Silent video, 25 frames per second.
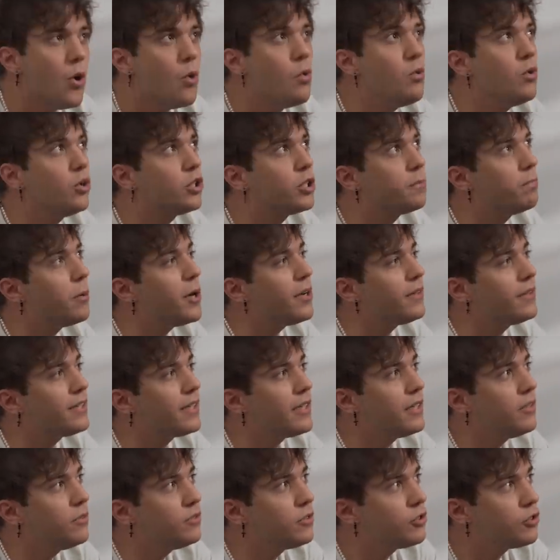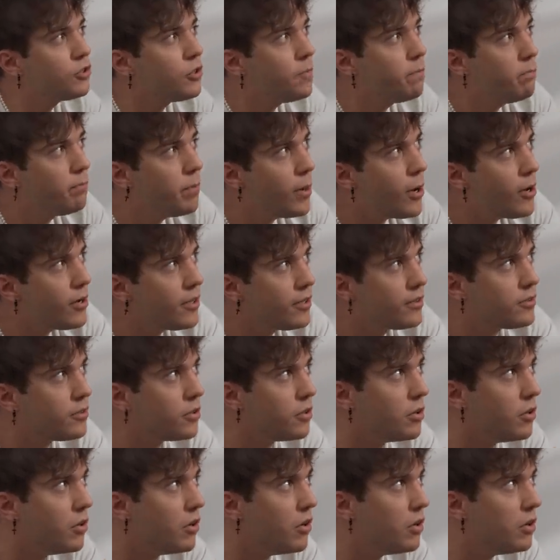Uno sport che non
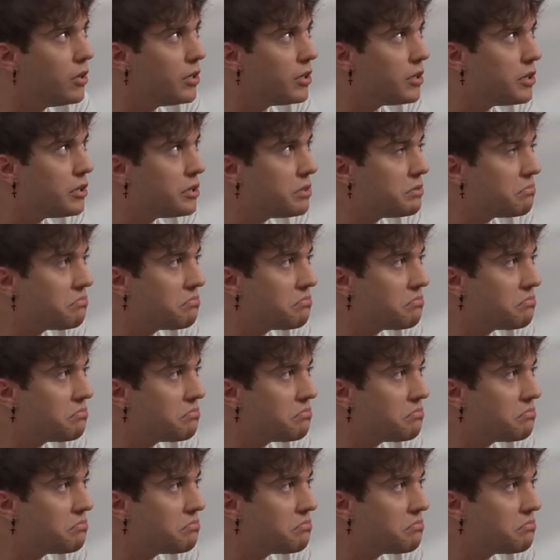sopporto